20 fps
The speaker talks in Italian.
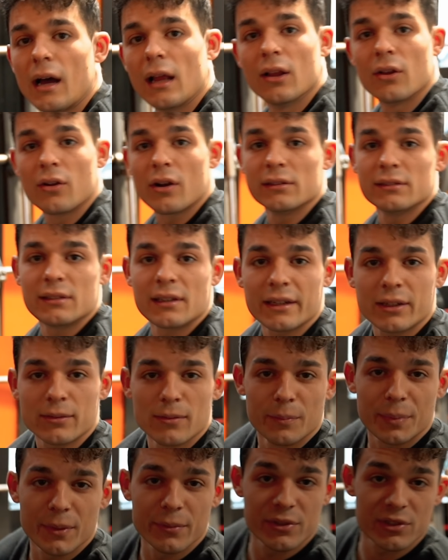Allora Andrea
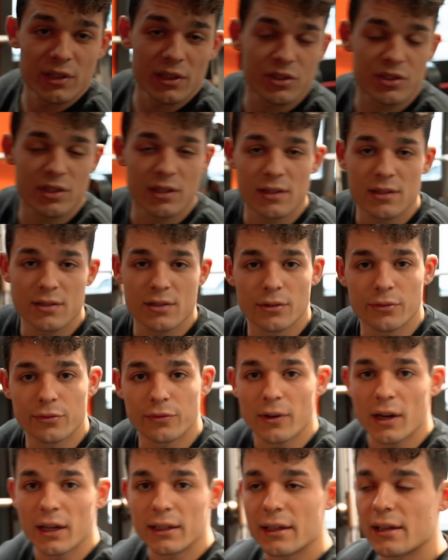come primo esercizio
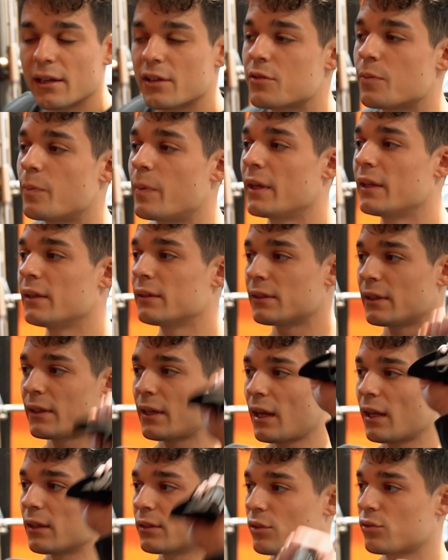fa delle spinte in
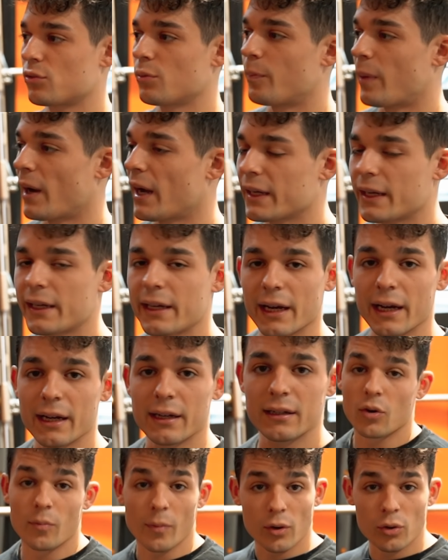alto su
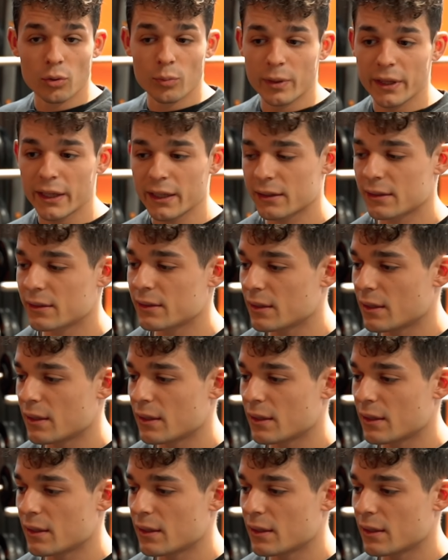panca con manubri